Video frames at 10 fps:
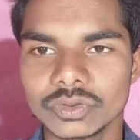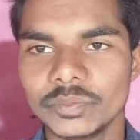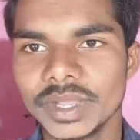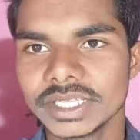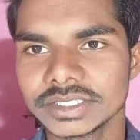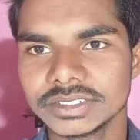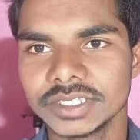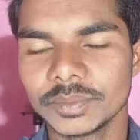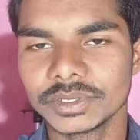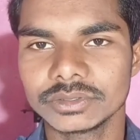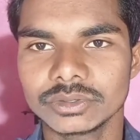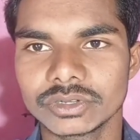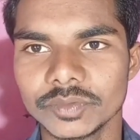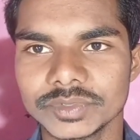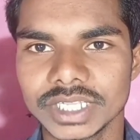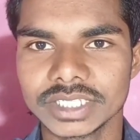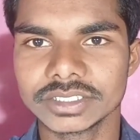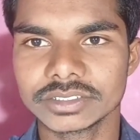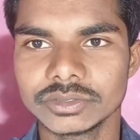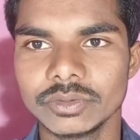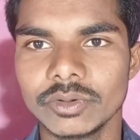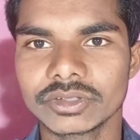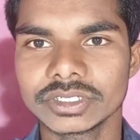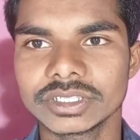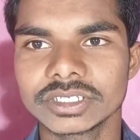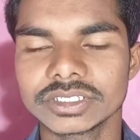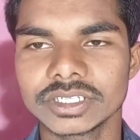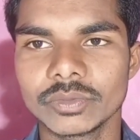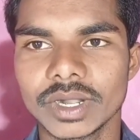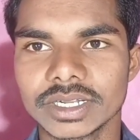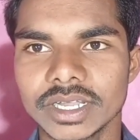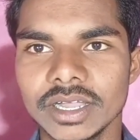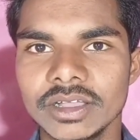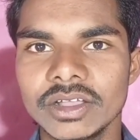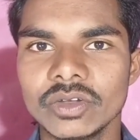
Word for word: दो बैस या फिर दो टॉप चला सकते हो कितने कितने वाट का